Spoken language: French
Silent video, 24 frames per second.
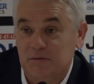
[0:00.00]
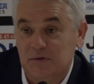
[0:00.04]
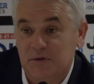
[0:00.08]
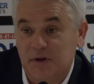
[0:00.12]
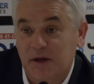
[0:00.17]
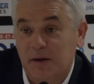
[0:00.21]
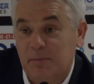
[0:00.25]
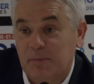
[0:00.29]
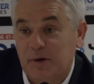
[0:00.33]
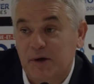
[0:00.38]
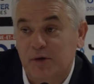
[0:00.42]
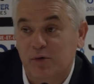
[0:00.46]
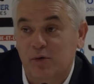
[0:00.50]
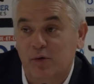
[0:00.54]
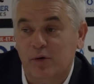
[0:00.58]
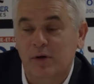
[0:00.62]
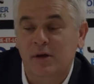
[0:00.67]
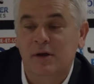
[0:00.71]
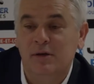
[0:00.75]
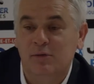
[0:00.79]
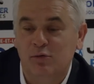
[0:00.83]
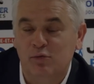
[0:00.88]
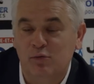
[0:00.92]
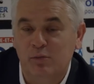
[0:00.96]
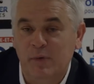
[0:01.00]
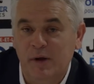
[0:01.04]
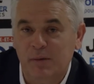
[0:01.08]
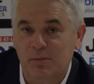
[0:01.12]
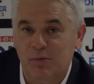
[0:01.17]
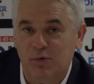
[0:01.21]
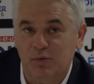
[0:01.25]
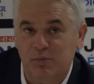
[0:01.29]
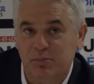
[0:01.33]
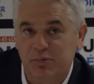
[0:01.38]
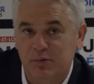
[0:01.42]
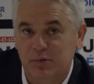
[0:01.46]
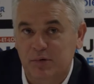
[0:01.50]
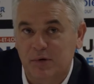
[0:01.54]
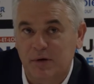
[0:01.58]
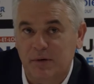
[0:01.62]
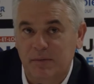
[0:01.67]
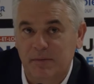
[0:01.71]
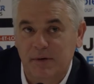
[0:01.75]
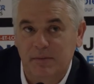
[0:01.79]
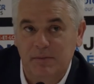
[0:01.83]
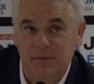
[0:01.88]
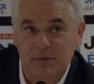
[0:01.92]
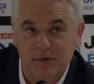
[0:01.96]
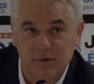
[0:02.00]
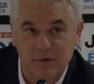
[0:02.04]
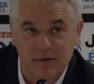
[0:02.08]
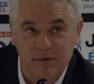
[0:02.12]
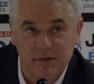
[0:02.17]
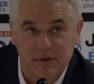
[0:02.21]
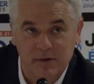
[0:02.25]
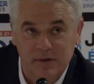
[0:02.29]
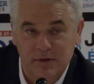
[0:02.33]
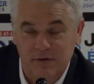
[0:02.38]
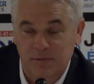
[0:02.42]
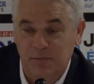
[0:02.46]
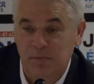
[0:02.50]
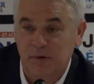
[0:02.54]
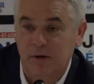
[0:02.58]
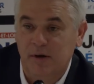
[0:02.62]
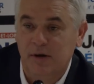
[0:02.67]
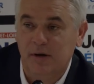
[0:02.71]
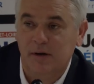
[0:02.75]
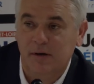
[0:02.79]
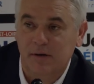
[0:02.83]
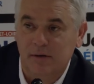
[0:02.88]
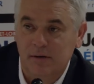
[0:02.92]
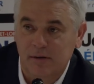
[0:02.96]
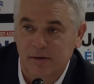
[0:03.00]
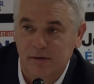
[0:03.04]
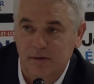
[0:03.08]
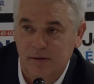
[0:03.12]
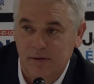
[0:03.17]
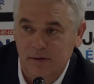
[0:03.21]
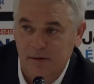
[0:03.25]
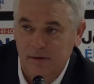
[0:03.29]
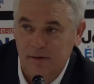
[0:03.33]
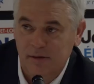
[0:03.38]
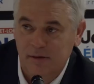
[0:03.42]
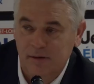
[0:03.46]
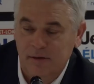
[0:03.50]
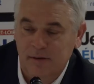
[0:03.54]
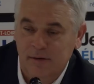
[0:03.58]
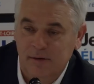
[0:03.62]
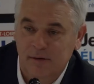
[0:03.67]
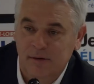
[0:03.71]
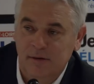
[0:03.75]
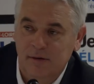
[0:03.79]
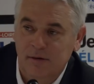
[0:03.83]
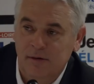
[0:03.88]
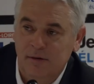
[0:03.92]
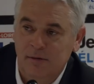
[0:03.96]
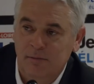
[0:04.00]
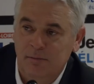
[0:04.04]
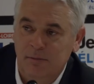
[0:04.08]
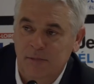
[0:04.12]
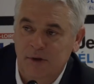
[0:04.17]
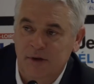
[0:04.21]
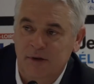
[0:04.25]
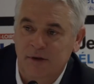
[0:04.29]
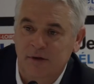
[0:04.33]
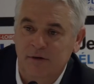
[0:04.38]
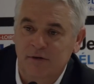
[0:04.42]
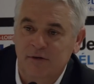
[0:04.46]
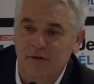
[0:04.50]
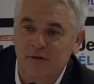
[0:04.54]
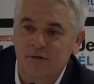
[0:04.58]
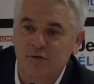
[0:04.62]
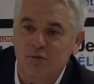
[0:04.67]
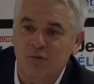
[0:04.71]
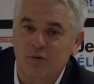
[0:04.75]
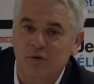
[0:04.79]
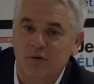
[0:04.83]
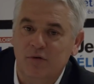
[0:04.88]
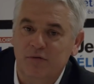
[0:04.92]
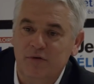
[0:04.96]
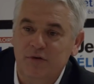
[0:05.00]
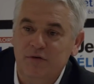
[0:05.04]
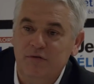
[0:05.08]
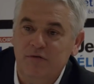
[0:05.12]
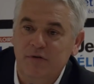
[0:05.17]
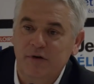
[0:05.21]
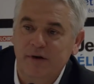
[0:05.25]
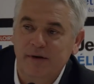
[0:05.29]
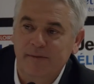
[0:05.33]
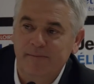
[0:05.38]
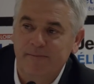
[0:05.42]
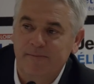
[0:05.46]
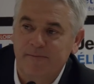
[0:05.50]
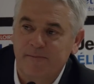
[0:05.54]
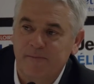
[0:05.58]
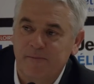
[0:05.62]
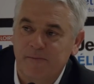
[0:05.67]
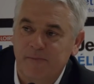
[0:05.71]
ça a priori, nous-mêmes, on peut quand même euh, espérer euh, maîtriser ce qu'on a envie de faire.